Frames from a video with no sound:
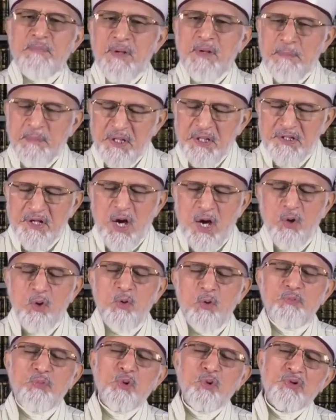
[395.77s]
अपना बेटा
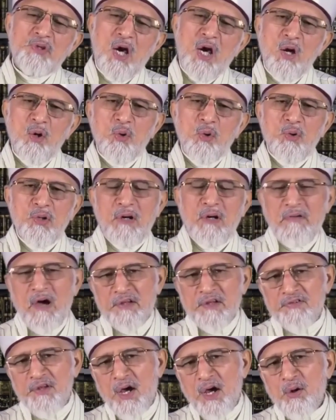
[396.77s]
हो पोता हो
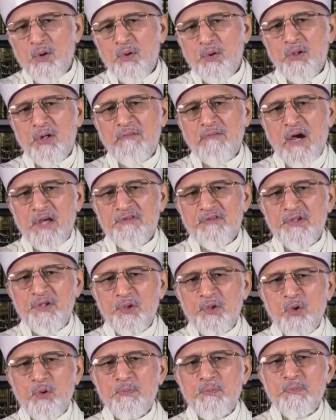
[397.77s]
नवासा हो
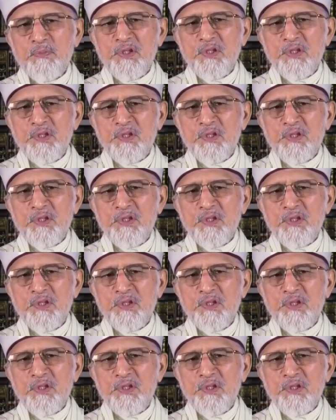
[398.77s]
नवासी हो